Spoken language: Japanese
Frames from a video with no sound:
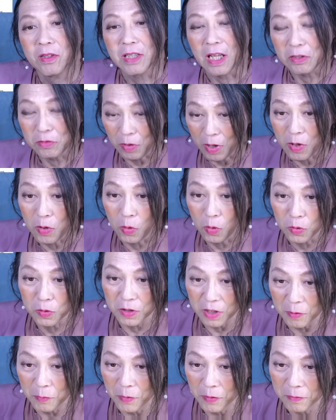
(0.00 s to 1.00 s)
たとえ
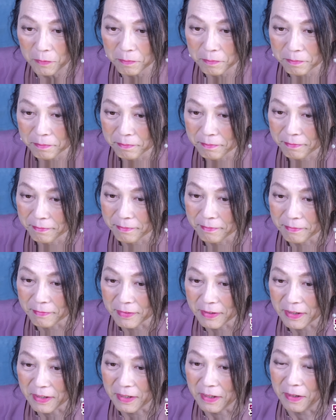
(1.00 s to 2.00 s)
本でも、
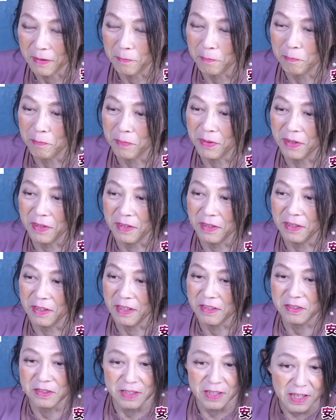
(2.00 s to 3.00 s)
金品
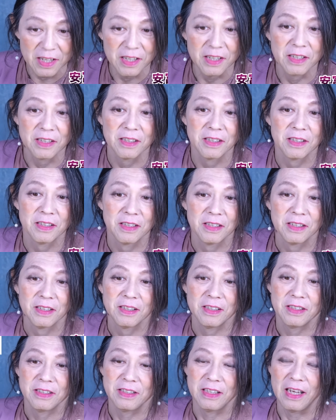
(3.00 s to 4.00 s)
ですね。
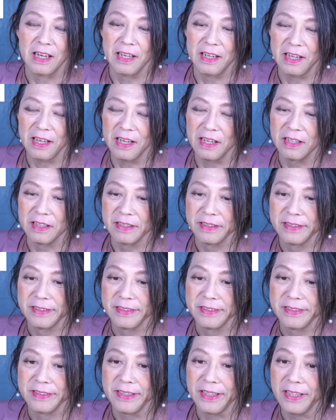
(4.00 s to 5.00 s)
だから、
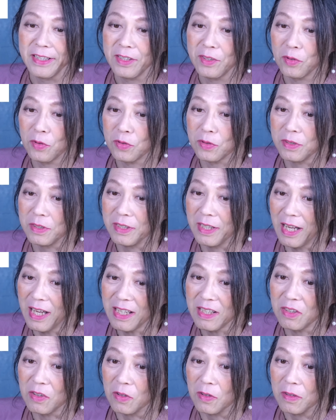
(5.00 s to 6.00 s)
選曲な
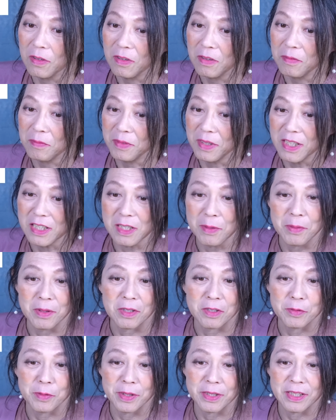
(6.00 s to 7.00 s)
いの皆様
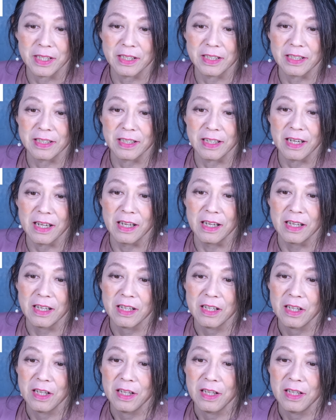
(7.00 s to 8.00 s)
に配ったんだったら、
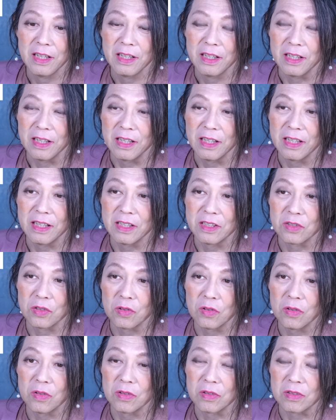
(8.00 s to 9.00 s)
えー、
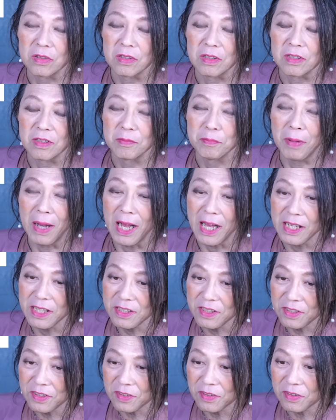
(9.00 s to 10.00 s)
その、
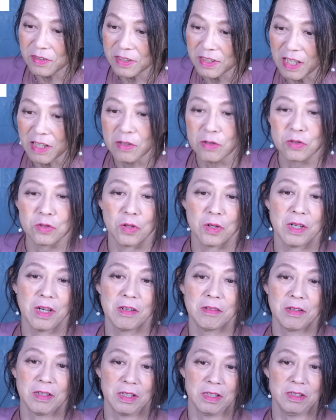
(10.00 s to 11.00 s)
買収になる恐れ
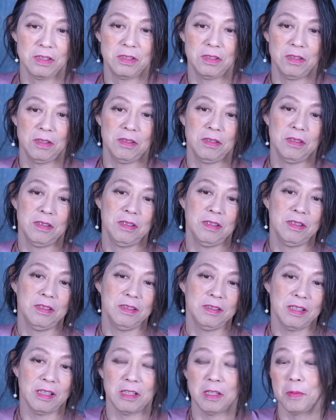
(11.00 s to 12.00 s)
があるわけですよ。
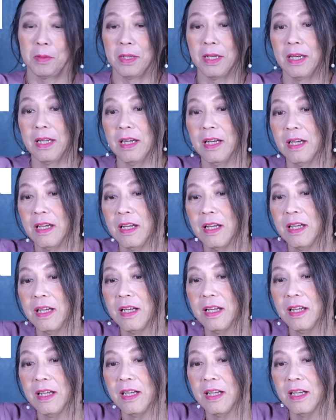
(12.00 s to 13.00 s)
例えばだから、
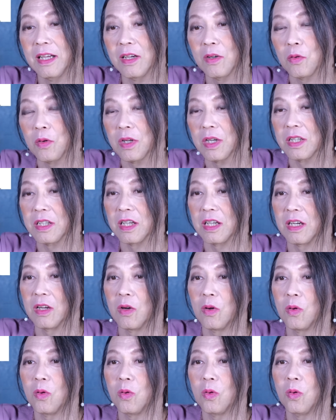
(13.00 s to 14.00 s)
これがだか
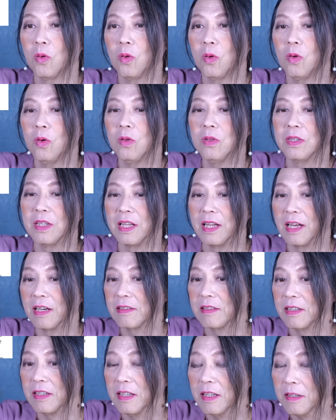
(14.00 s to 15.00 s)
ら本でな
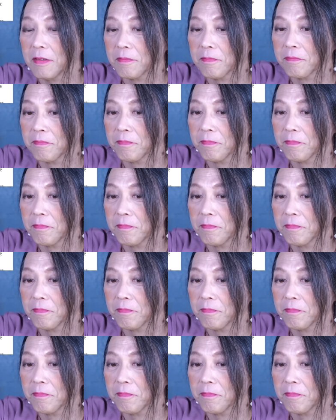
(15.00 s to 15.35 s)
くてね、